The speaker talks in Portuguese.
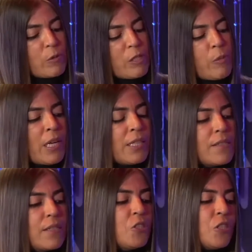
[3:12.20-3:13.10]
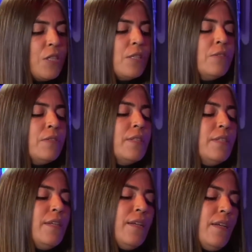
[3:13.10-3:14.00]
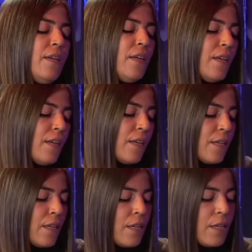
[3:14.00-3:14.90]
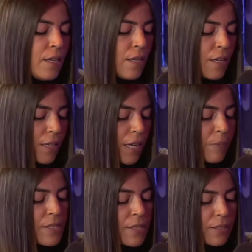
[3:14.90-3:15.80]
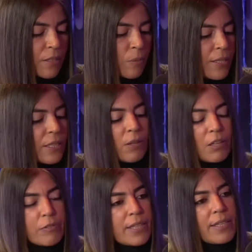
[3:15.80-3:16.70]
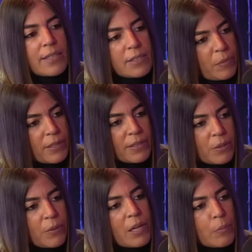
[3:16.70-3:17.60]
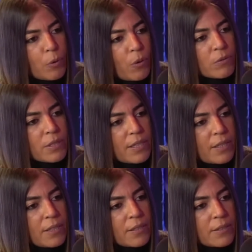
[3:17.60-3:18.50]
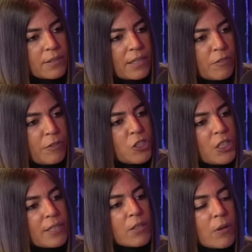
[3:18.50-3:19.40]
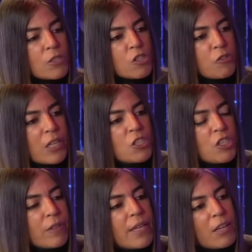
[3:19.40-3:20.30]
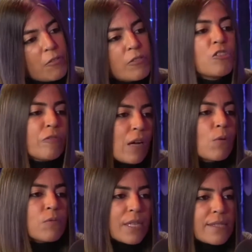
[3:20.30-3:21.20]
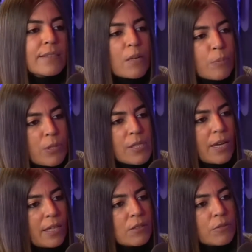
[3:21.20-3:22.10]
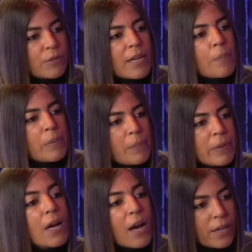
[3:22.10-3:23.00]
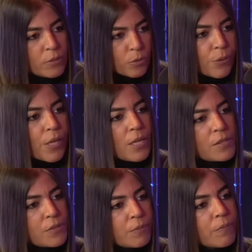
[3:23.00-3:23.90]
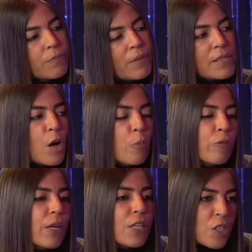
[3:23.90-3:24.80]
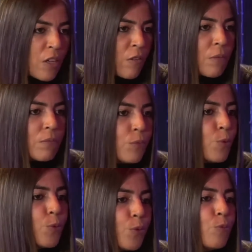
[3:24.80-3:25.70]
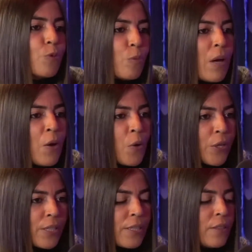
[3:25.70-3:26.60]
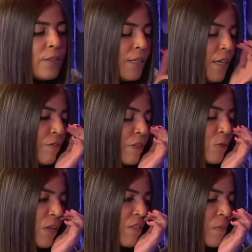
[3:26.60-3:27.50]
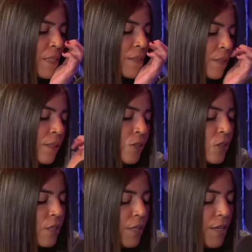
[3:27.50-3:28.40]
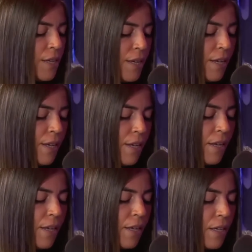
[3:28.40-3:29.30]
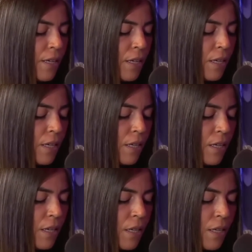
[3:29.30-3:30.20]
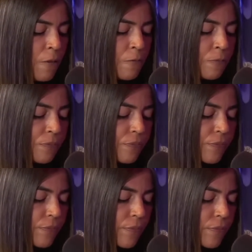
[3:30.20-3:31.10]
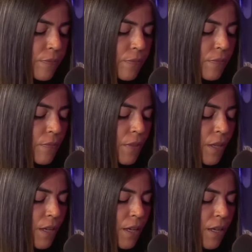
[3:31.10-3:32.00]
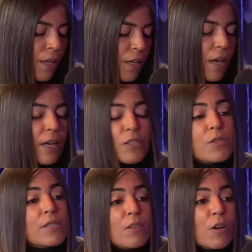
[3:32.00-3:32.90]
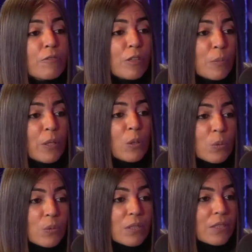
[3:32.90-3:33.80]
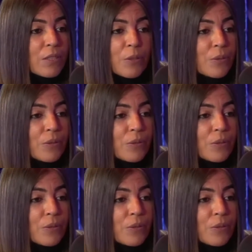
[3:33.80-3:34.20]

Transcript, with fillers: mais baratas que tinham. E a camisinha também não, a lavanderia também não, era por conta da, da, cafetina. então a justificativa dela de ficar com 60% era para bancar tudo isso. Mas é óbvio que ela tirava um lucro muito maior, é. né? Faturava bastante. E é... Ah, eu esqueci qual foi a pergunta. De se